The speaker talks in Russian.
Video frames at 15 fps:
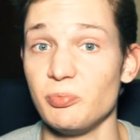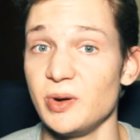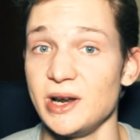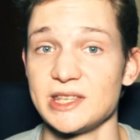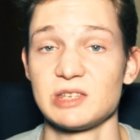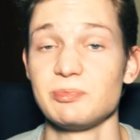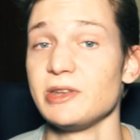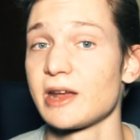В
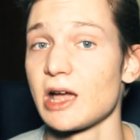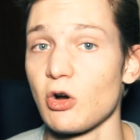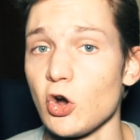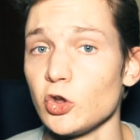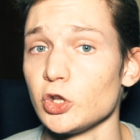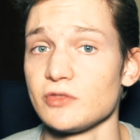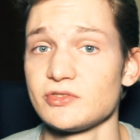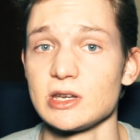принципе,
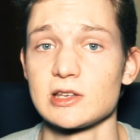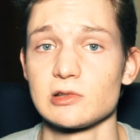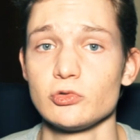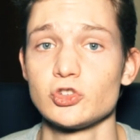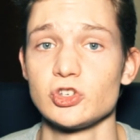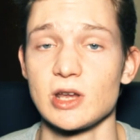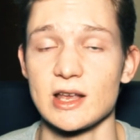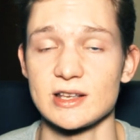никакой, но на всякий
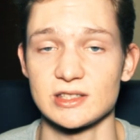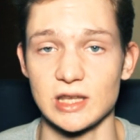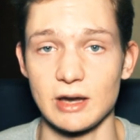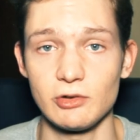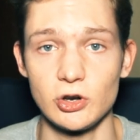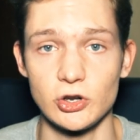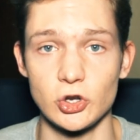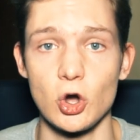случай я
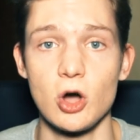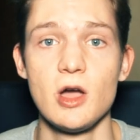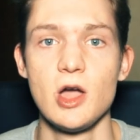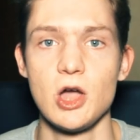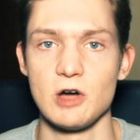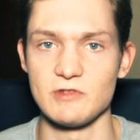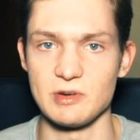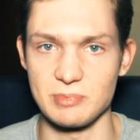оставлю ее
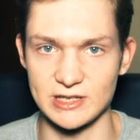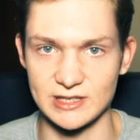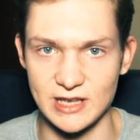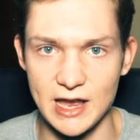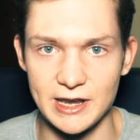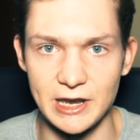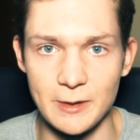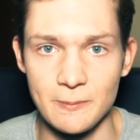в
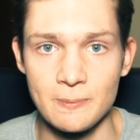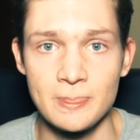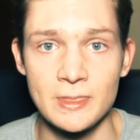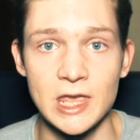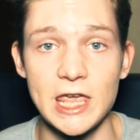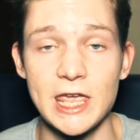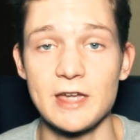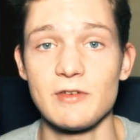описании.
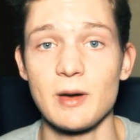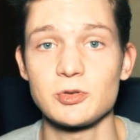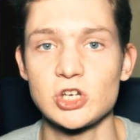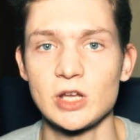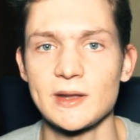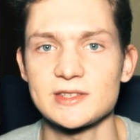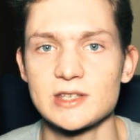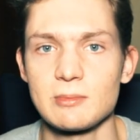И
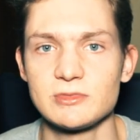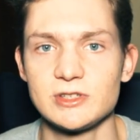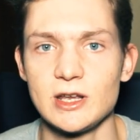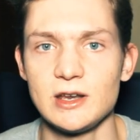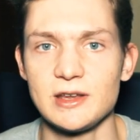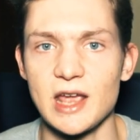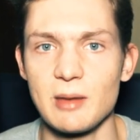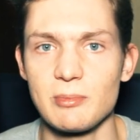вообще, на самом
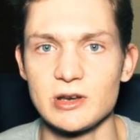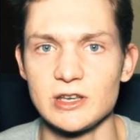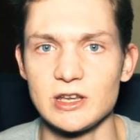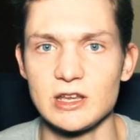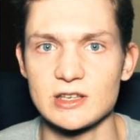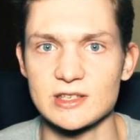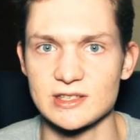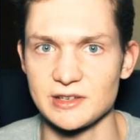деле, я бы
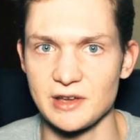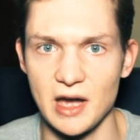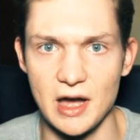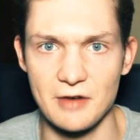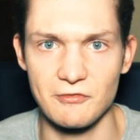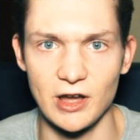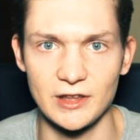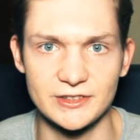не
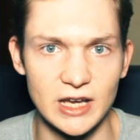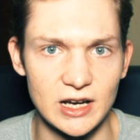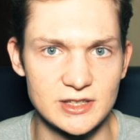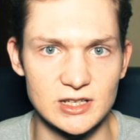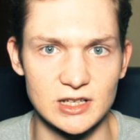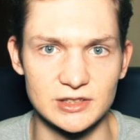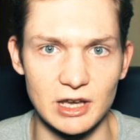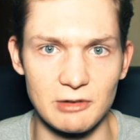из-за
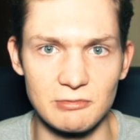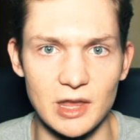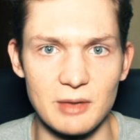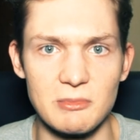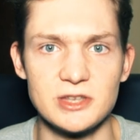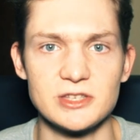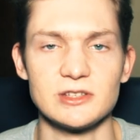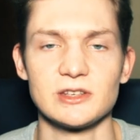ВКонтактика там
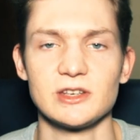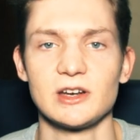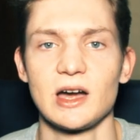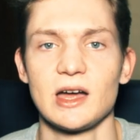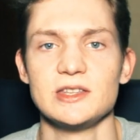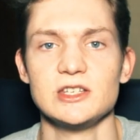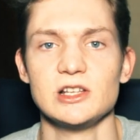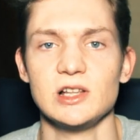на митинги
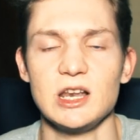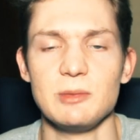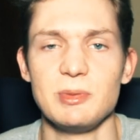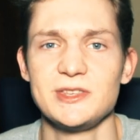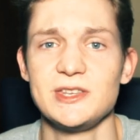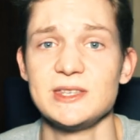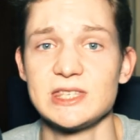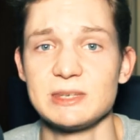ходил или
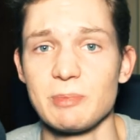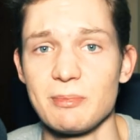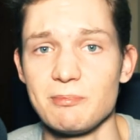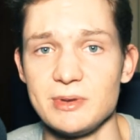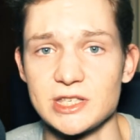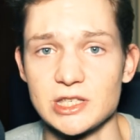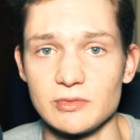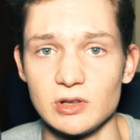петиции
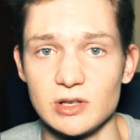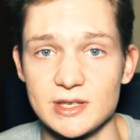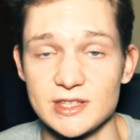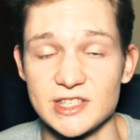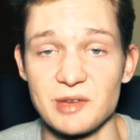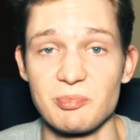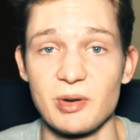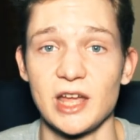подписывал
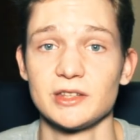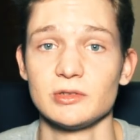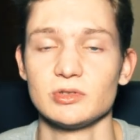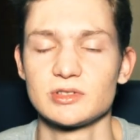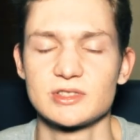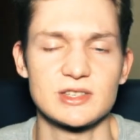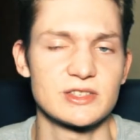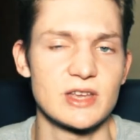из-за запрета
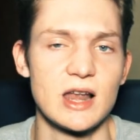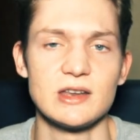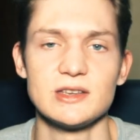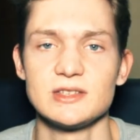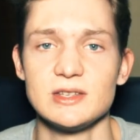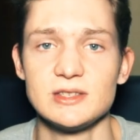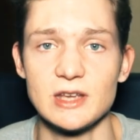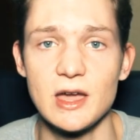вот
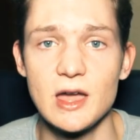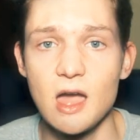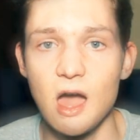социальной сети.